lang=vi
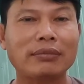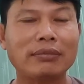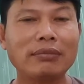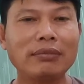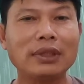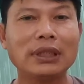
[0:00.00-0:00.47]

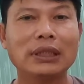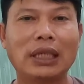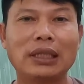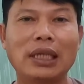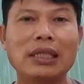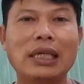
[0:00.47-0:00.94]
Thành thử
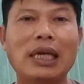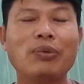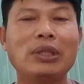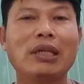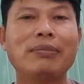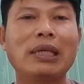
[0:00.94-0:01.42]
ra quý vị
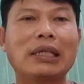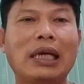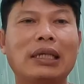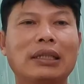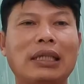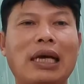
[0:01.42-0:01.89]
biết rằng
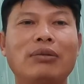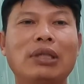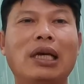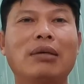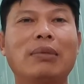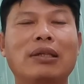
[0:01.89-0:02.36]
nào giờ mà
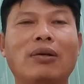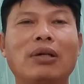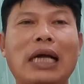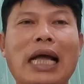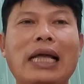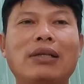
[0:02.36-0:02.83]
con cá với
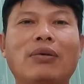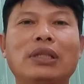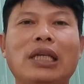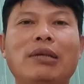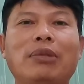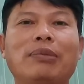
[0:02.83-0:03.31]
con chim làm
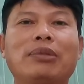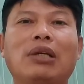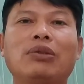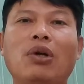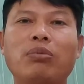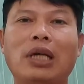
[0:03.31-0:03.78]
sao nhốt
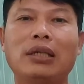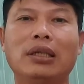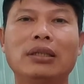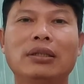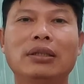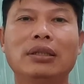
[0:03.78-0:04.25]
lại được.
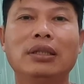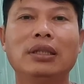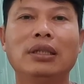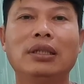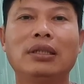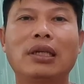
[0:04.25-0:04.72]

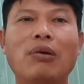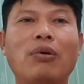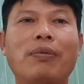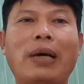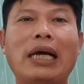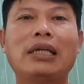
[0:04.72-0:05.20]
Đâu có phải
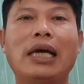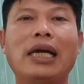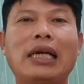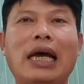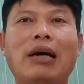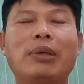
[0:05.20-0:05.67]
thể nào mà
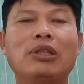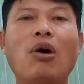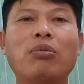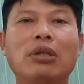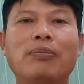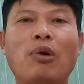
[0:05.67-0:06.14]
nhốt được một
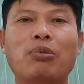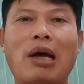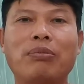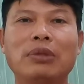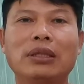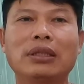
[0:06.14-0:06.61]
đồng được.
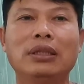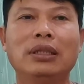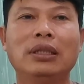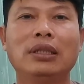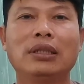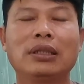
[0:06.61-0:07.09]

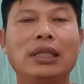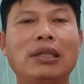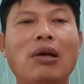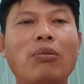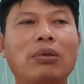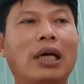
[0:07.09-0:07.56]
Thì nhốt
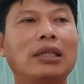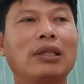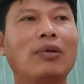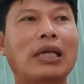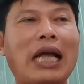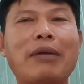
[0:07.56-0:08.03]
lại thì con cá
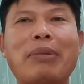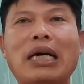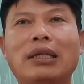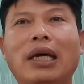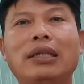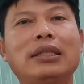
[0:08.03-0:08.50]
bắt lên
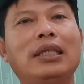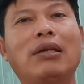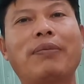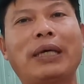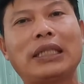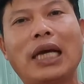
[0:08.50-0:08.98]
thì nó phải
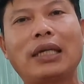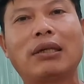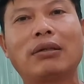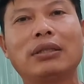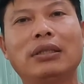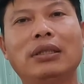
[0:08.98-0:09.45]
chết thôi.
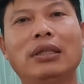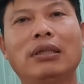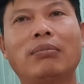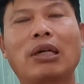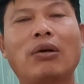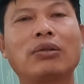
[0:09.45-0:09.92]
Mà con
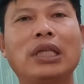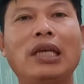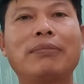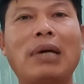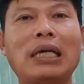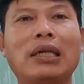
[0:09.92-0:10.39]
chim bắt
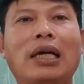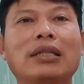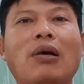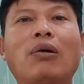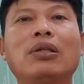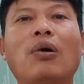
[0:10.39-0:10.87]
lại chối vô
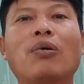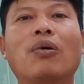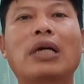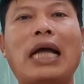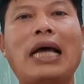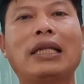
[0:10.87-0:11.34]
con cá
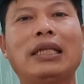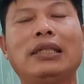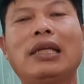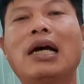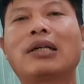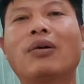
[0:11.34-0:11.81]
thì nhớt con
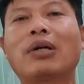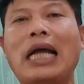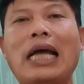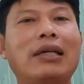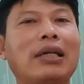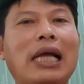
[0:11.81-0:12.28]
cá nó
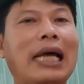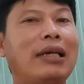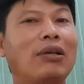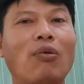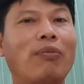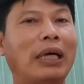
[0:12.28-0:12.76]
ra nó cũng phải
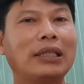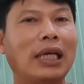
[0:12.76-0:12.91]
chết thôi.